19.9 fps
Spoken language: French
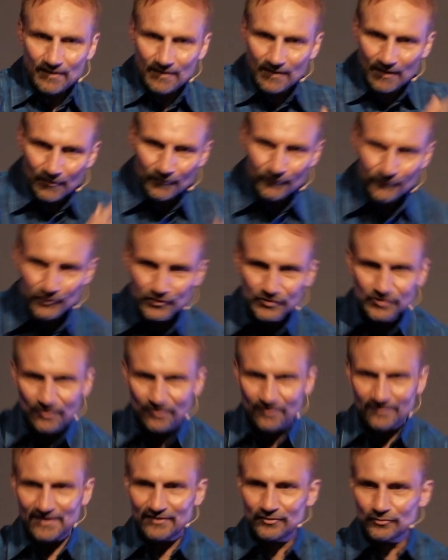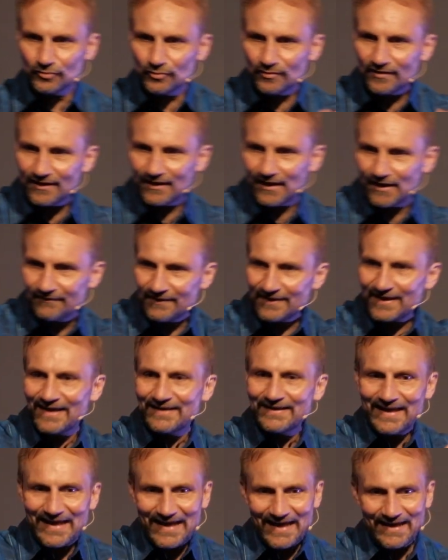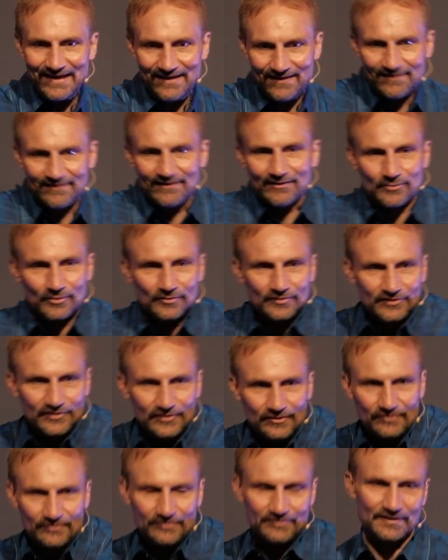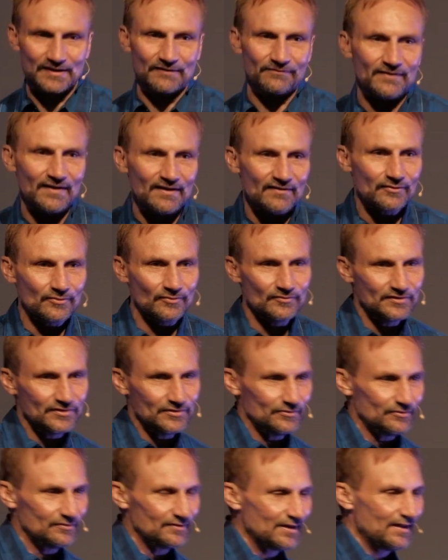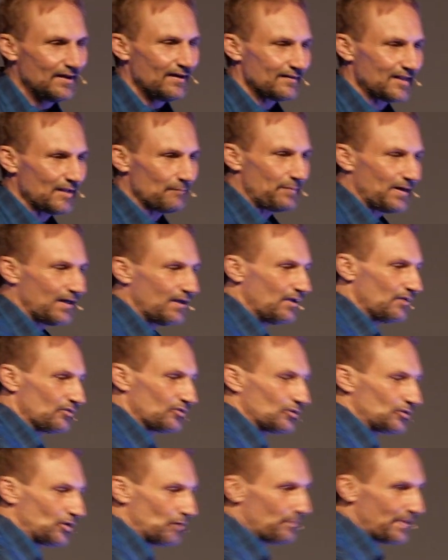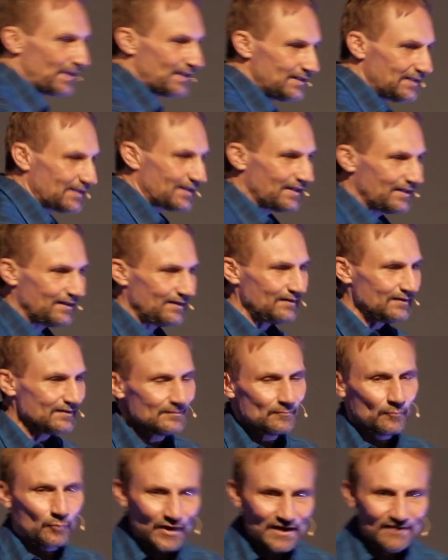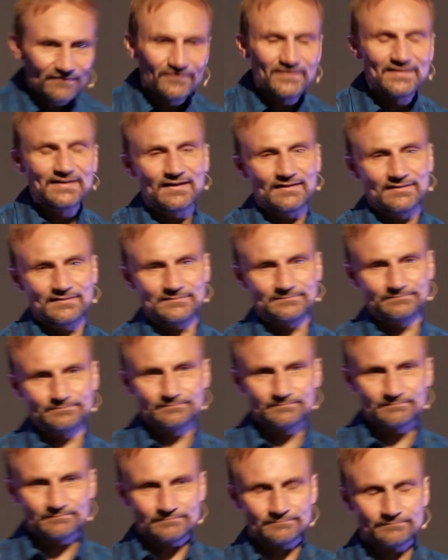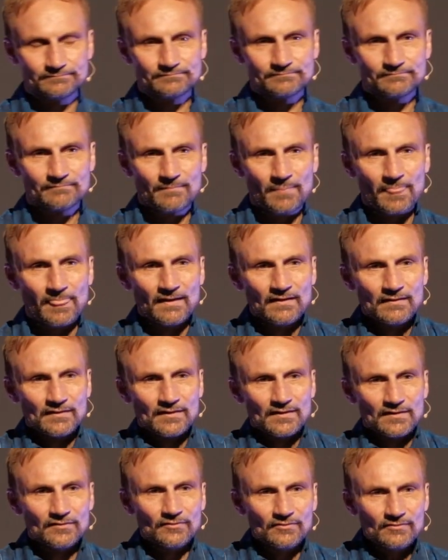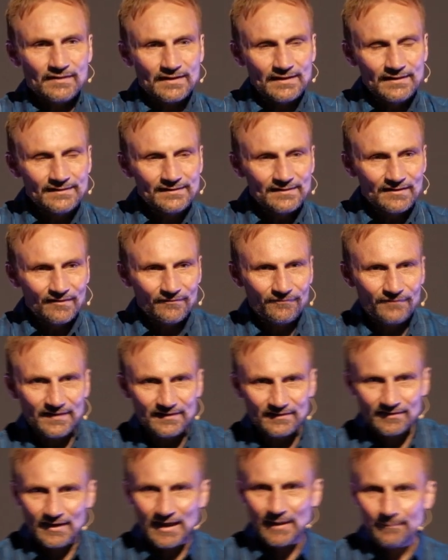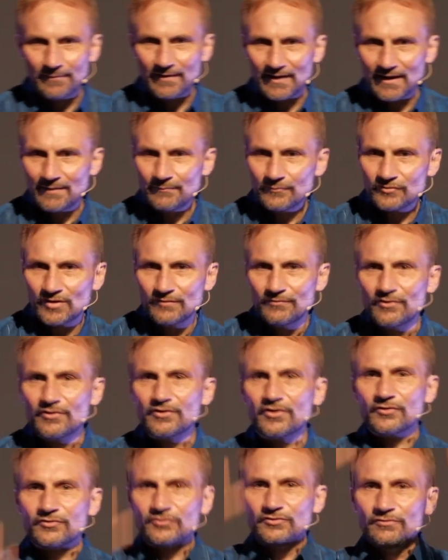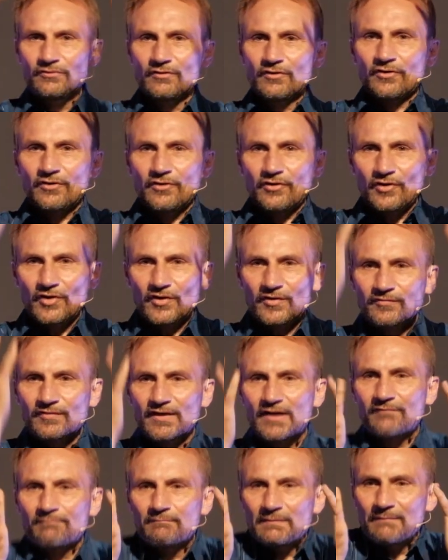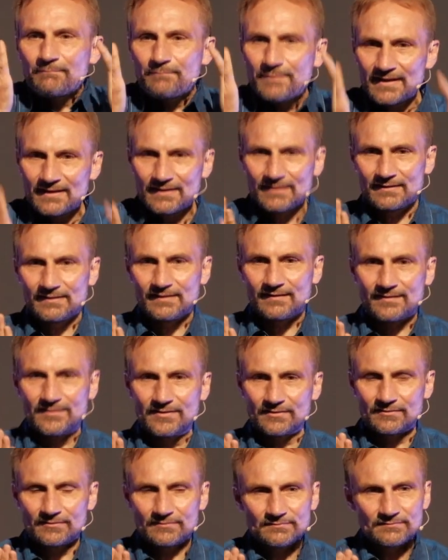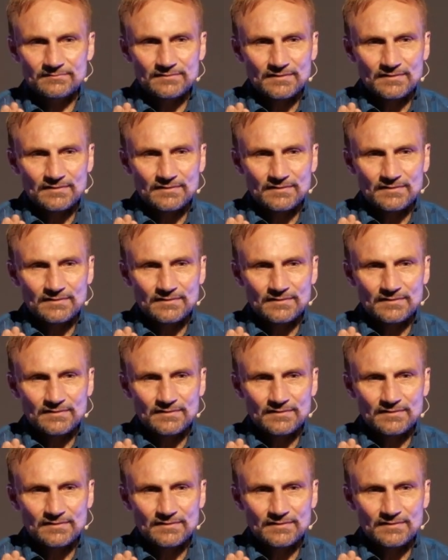en vue d'eux, c'est toujours avec un et, ça continue, la phrase continue. C'est pas je te bénirai, point final. Donc il dit en fait, Abraham, je veux que tu reçoives ma bénédiction